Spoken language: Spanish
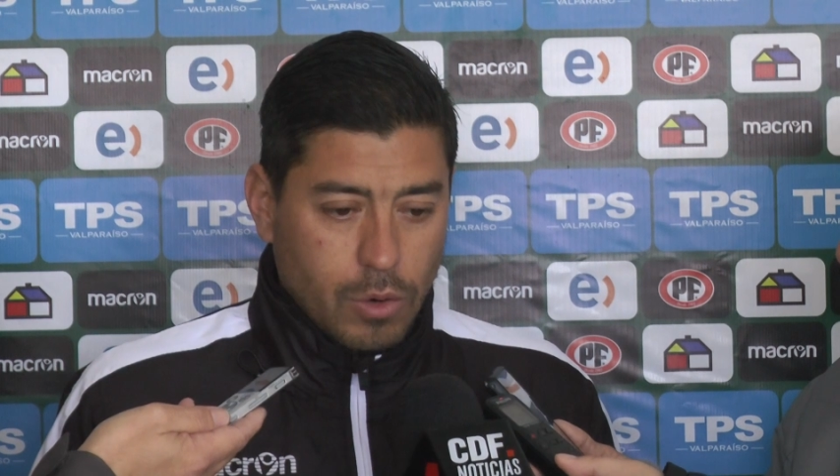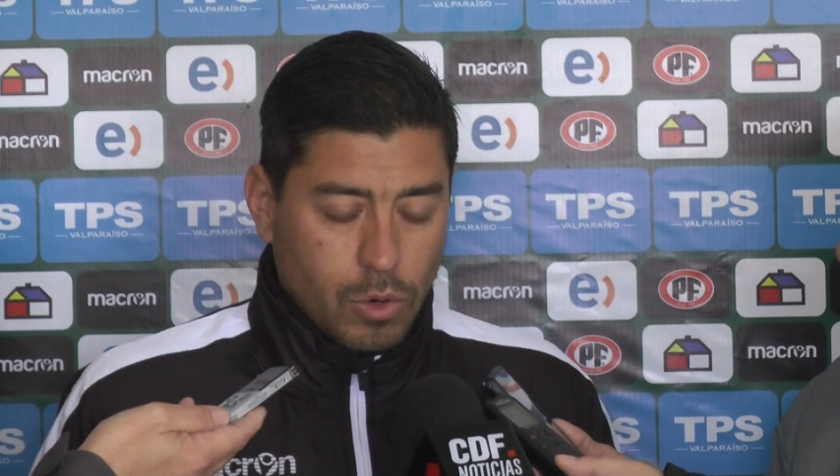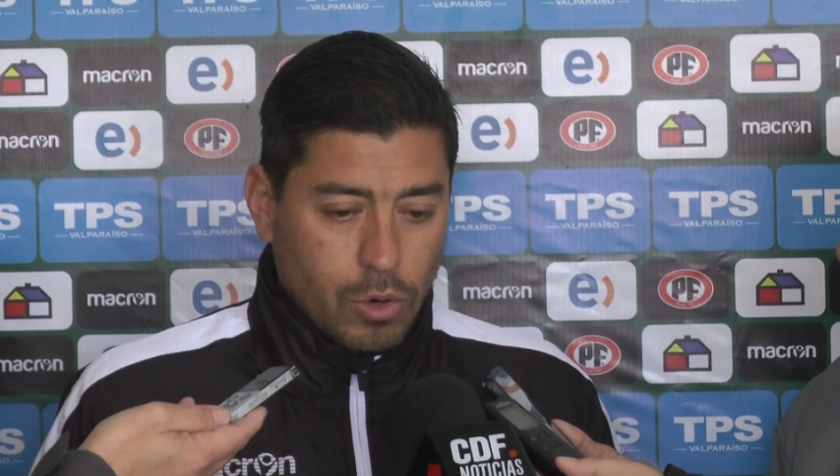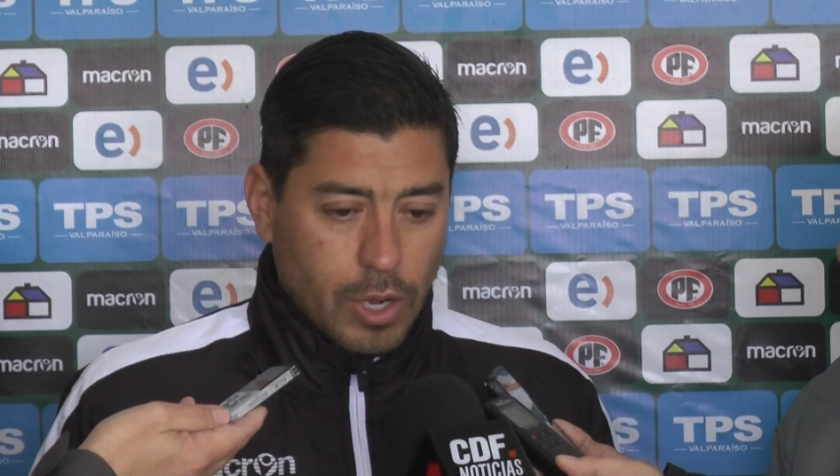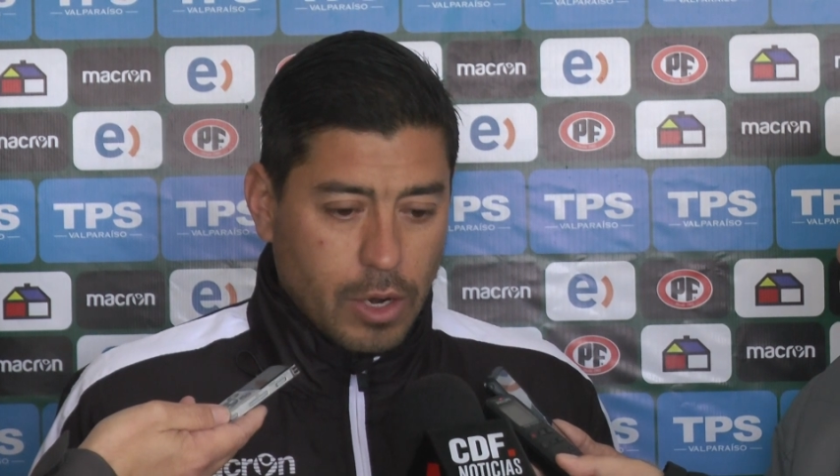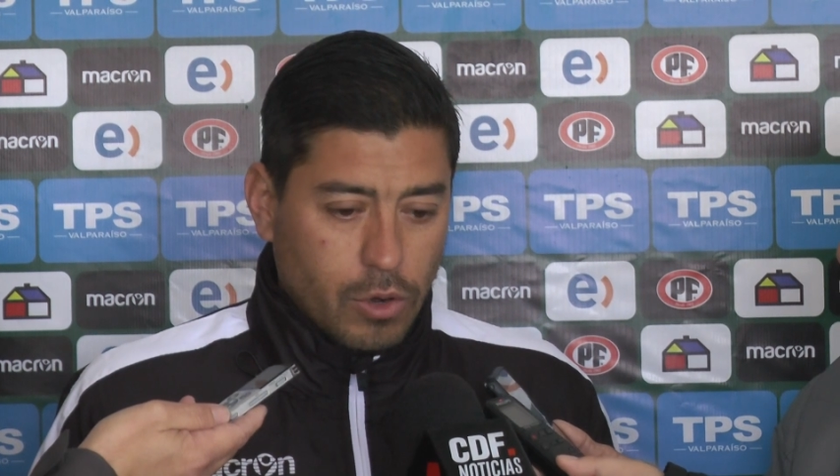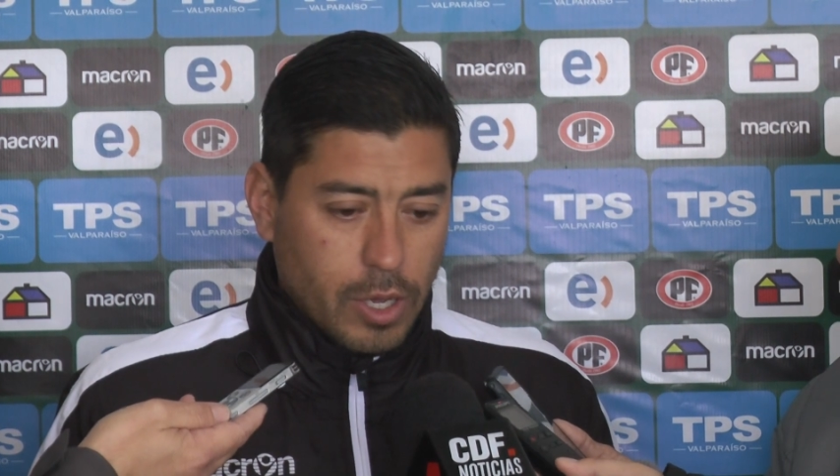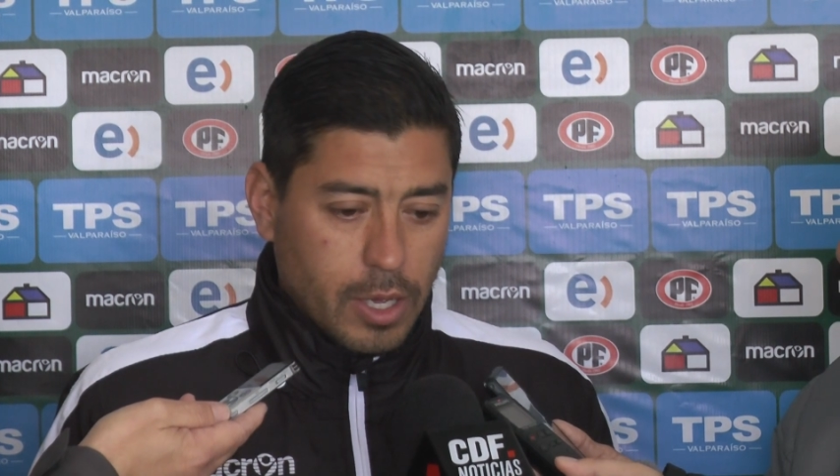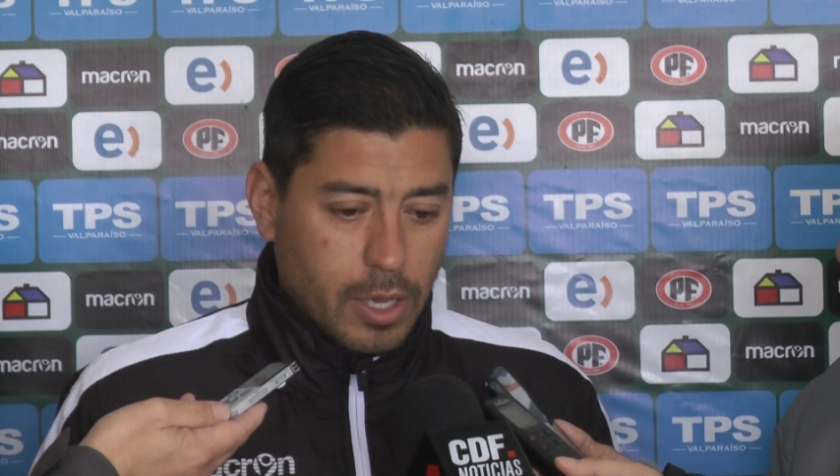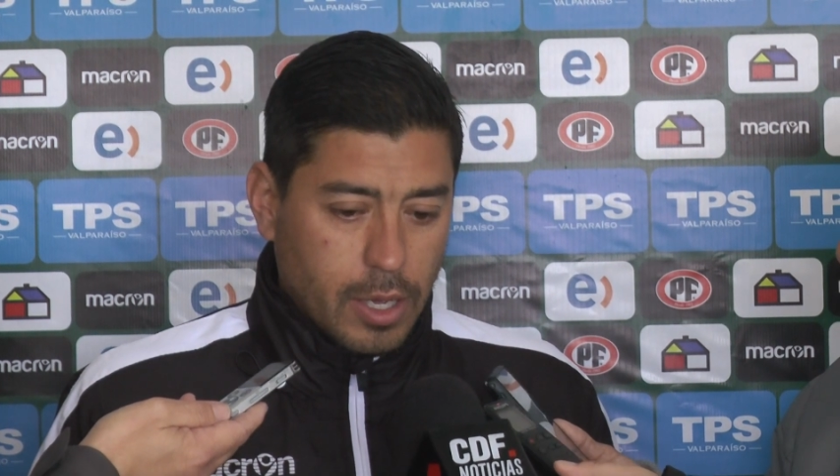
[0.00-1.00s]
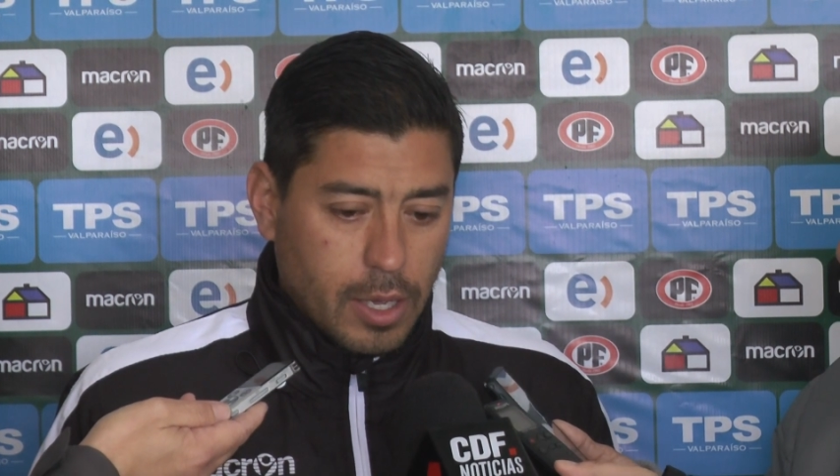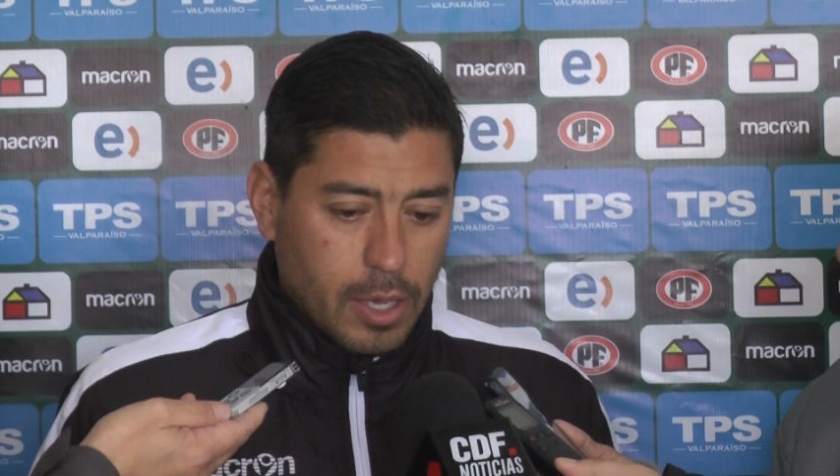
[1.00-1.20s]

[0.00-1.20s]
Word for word: no, es algo que,